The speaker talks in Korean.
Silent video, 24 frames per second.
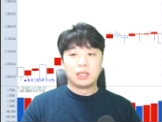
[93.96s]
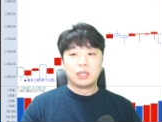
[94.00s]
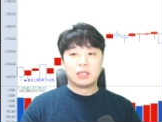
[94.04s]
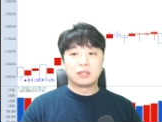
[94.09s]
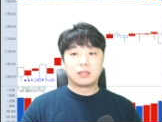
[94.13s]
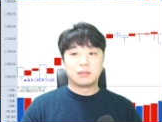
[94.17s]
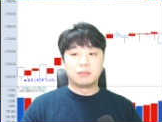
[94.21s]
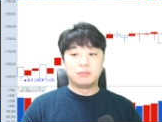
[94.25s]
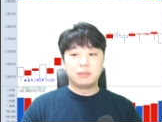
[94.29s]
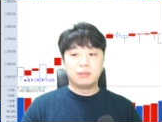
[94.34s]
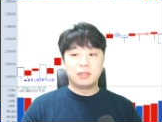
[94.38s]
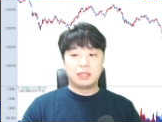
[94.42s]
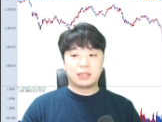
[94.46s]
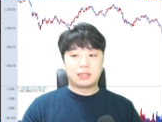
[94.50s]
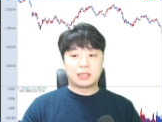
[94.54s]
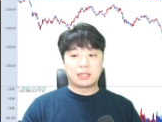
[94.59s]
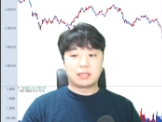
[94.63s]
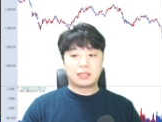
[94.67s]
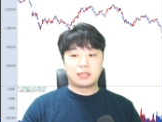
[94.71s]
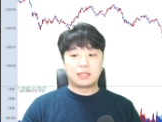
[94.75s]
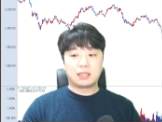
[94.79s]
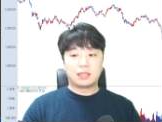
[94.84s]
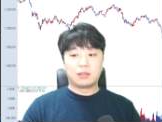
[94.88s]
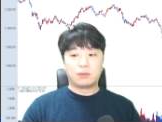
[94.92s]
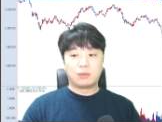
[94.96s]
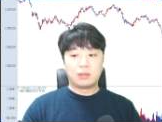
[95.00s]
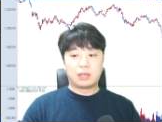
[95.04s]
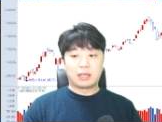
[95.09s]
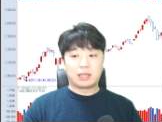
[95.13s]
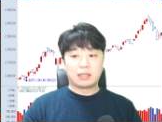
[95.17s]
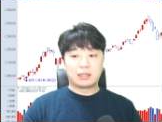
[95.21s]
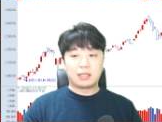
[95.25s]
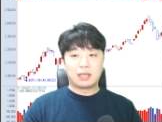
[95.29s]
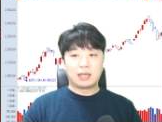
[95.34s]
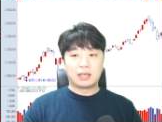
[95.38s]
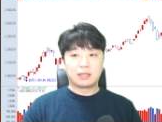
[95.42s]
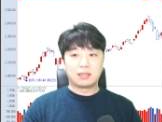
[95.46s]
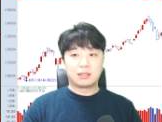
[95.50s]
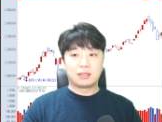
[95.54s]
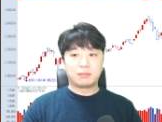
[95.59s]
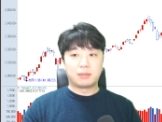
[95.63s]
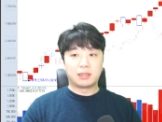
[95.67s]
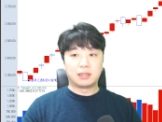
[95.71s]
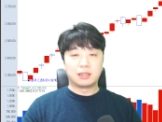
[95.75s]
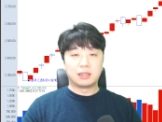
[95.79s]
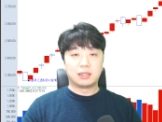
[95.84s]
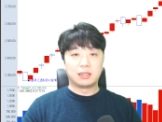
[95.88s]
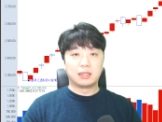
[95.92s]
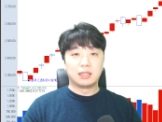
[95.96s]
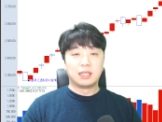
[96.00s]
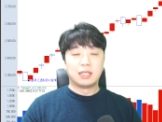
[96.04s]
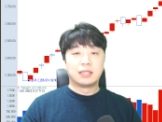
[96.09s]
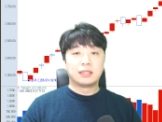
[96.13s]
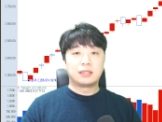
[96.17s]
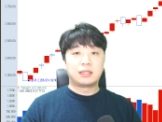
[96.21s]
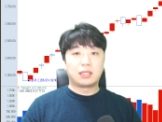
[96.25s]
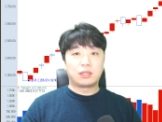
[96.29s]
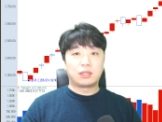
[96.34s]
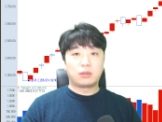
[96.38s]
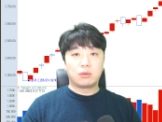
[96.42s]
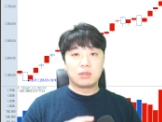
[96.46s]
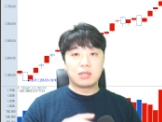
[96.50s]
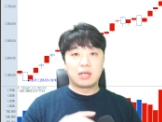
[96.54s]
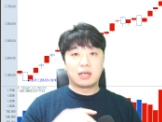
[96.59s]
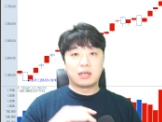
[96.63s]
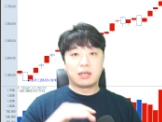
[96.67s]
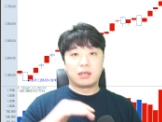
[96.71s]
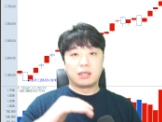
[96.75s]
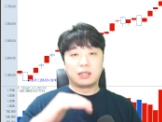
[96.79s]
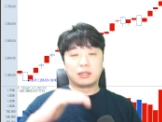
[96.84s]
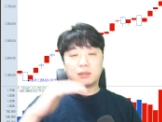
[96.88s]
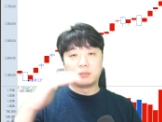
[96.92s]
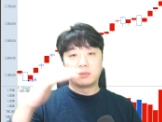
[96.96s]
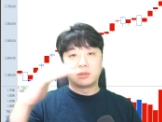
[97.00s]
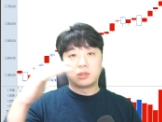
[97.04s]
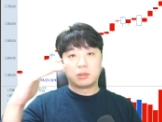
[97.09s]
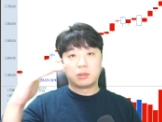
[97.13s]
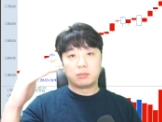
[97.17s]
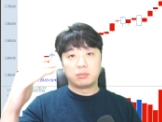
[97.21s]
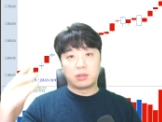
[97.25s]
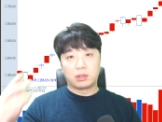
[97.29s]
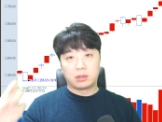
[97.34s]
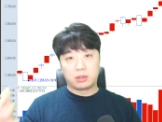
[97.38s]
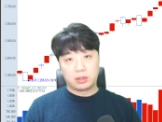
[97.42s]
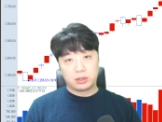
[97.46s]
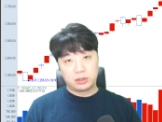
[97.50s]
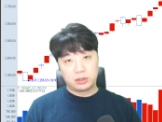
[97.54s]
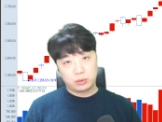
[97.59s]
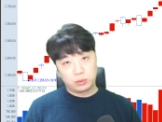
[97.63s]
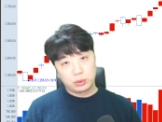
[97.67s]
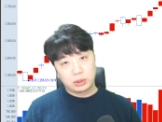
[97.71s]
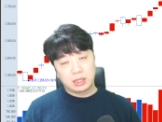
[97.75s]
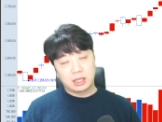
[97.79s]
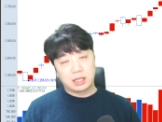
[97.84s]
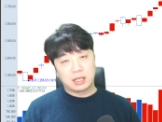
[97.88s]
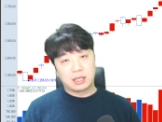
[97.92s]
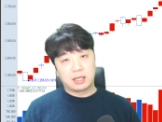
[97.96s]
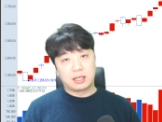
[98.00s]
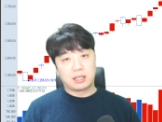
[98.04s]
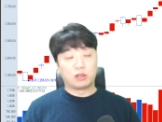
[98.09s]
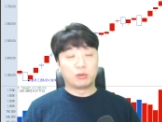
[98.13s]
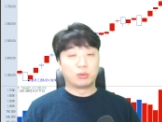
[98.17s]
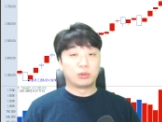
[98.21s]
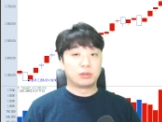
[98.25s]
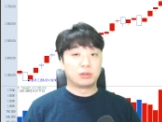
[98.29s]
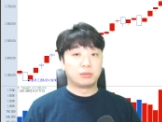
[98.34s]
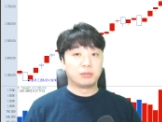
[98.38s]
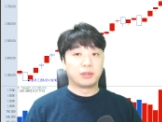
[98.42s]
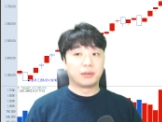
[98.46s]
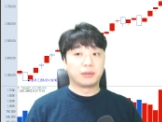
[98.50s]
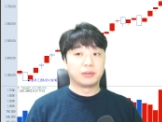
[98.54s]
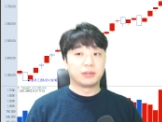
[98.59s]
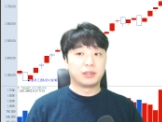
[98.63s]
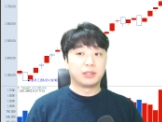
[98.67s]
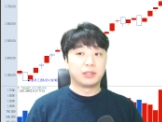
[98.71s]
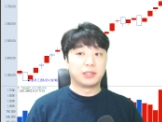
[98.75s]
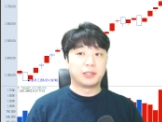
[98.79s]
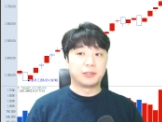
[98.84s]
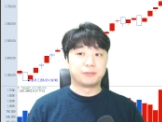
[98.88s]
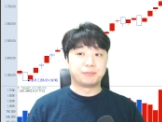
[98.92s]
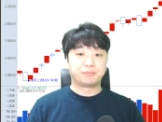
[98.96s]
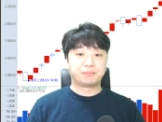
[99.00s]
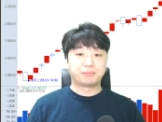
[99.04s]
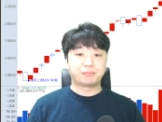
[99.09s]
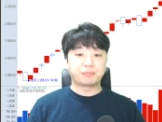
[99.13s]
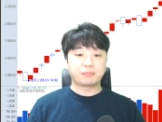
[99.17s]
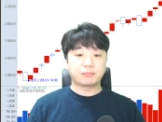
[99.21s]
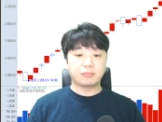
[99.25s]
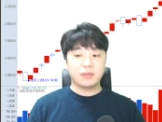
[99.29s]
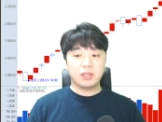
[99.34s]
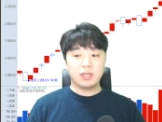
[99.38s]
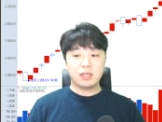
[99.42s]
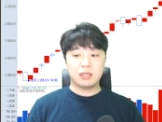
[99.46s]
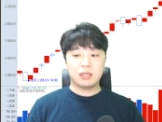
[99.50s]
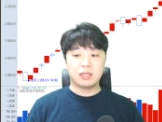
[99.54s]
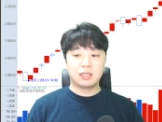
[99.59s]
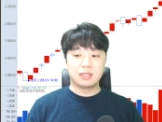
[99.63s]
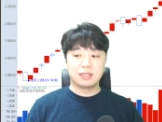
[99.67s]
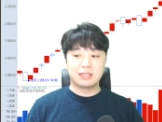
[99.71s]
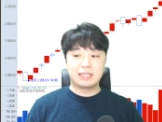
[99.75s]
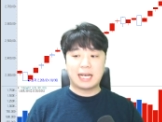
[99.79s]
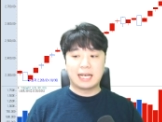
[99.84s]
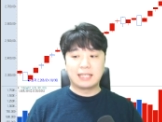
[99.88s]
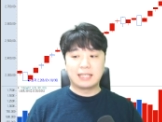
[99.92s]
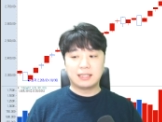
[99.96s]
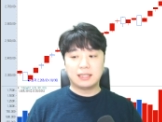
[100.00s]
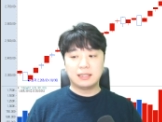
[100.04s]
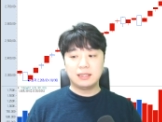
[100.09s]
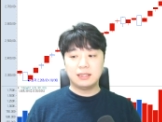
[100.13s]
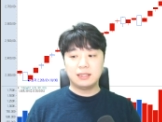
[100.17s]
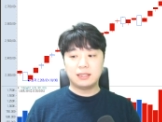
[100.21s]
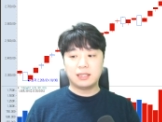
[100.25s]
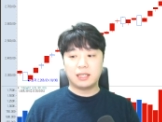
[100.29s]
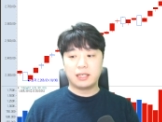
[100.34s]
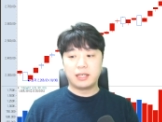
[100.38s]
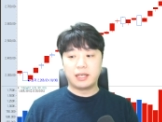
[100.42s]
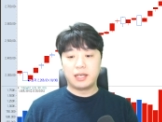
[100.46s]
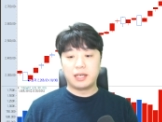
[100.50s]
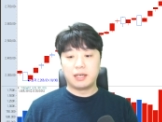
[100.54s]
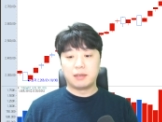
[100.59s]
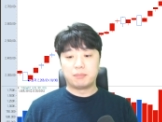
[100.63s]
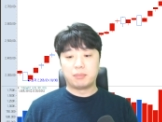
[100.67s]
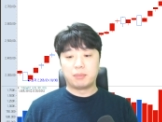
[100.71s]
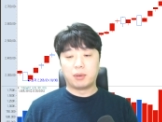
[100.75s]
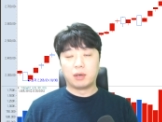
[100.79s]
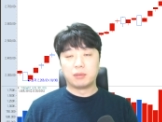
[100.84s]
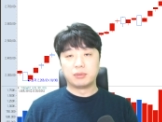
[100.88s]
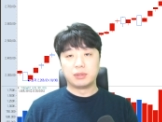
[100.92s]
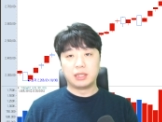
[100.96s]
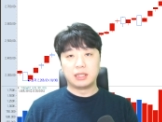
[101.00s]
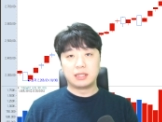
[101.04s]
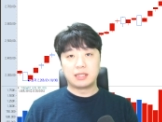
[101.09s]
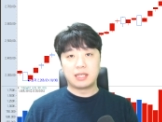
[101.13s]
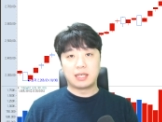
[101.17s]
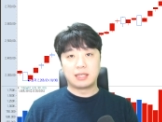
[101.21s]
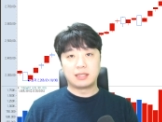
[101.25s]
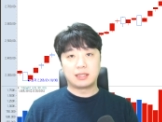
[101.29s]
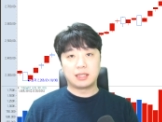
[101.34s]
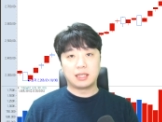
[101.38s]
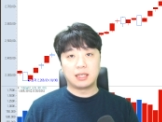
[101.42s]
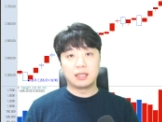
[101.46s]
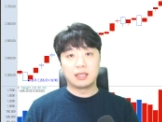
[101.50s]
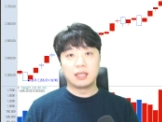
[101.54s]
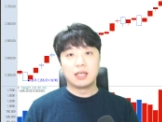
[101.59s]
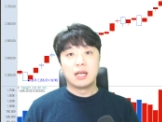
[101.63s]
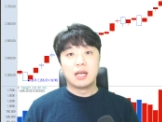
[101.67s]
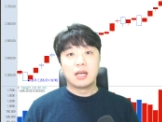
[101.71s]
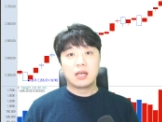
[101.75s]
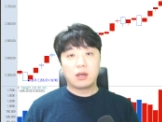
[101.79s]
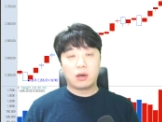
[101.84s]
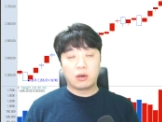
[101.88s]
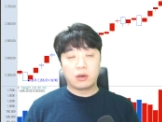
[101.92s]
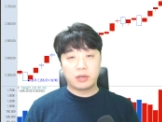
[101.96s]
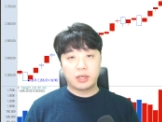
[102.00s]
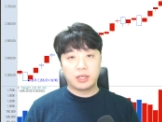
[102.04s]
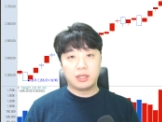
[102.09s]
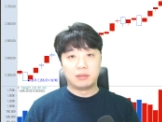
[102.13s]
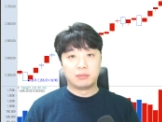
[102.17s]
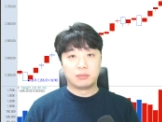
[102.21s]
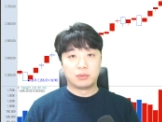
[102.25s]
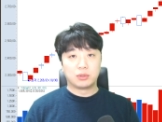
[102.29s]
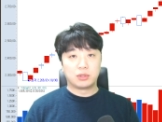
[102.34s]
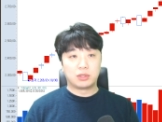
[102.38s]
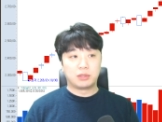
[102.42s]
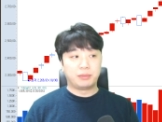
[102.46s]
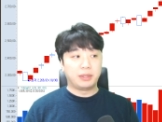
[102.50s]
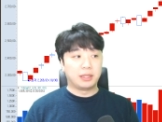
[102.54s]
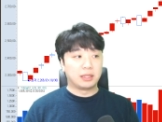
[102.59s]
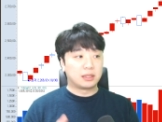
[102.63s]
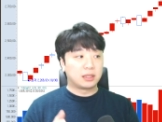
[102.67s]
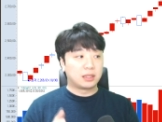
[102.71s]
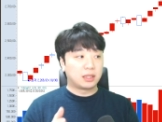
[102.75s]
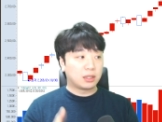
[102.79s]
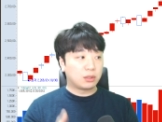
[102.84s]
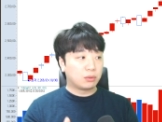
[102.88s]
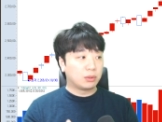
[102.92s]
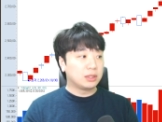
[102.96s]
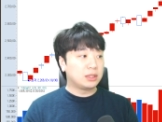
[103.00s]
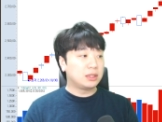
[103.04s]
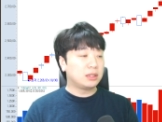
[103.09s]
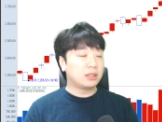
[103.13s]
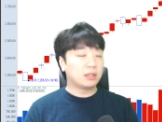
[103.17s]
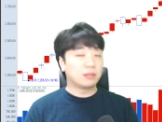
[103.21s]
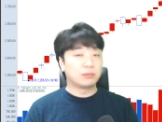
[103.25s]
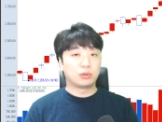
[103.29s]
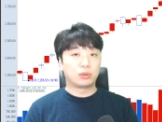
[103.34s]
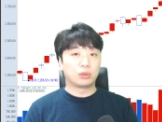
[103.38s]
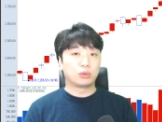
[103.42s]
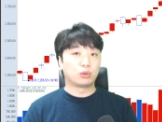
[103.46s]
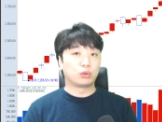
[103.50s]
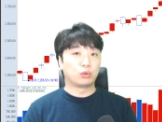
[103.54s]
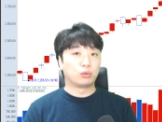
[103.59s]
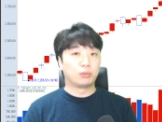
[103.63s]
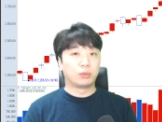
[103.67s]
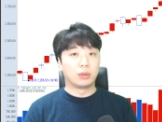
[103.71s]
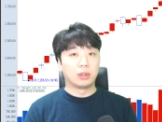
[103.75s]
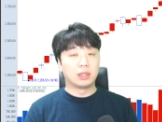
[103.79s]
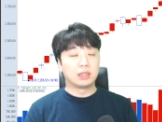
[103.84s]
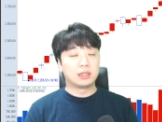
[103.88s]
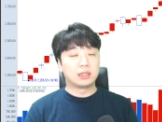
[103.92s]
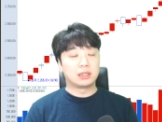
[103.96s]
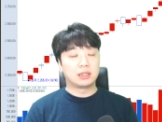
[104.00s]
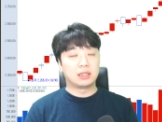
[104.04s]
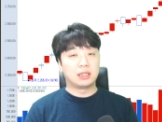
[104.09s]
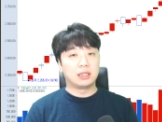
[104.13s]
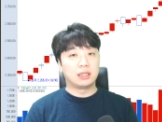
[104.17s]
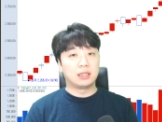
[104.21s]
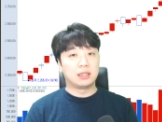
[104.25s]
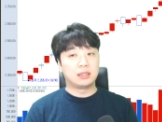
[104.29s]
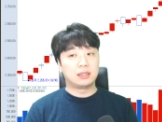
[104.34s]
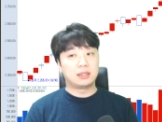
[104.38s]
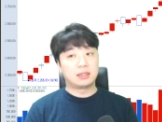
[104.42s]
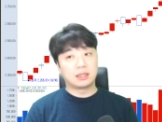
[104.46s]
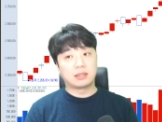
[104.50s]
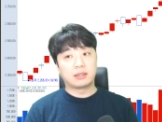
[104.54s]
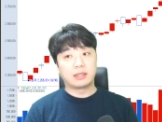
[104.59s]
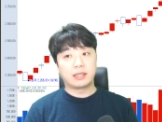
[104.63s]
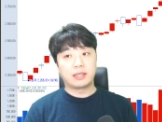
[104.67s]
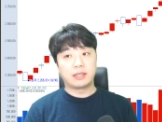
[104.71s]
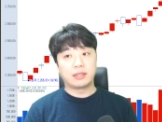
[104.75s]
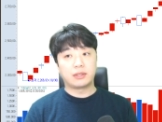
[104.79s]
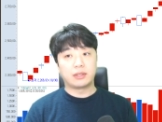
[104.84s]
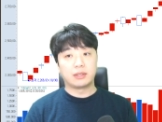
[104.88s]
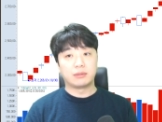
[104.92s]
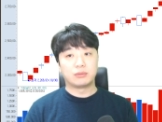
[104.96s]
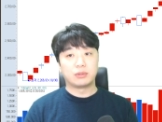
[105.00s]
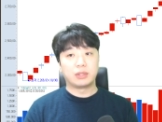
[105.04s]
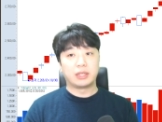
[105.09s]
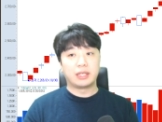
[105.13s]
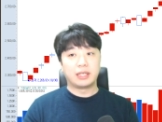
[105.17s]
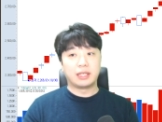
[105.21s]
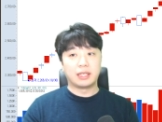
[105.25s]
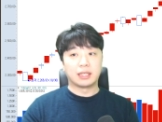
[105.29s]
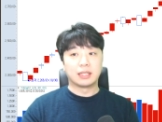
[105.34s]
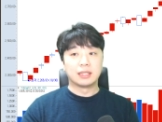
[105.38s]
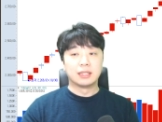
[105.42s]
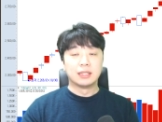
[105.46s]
금리 자체가 올라갔다. 그 말은 채권 가격이 점점 떨어지고 있다라고 보시면 되거든요. 그래서 자산 시장에 버블이 살짝 꺾이는 모습이 채권 시장부터 조금 보여지기 시작을 했기 때문에